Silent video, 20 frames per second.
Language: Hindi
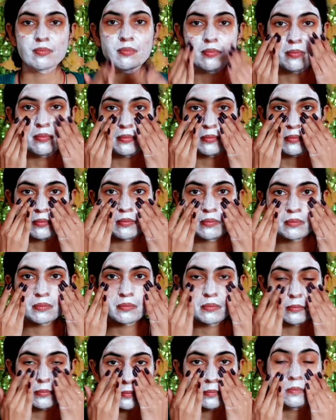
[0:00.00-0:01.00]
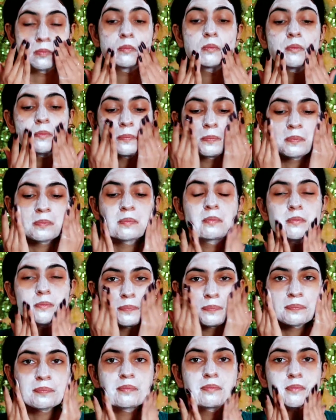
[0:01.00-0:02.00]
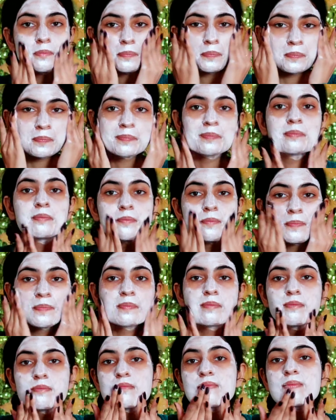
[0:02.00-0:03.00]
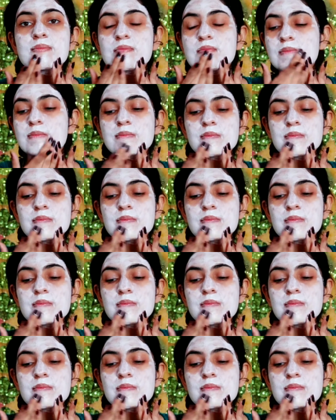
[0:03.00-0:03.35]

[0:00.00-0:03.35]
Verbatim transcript: है सो so गर्ल्स पूरा अपने फेस पे लगाने के बाद आपको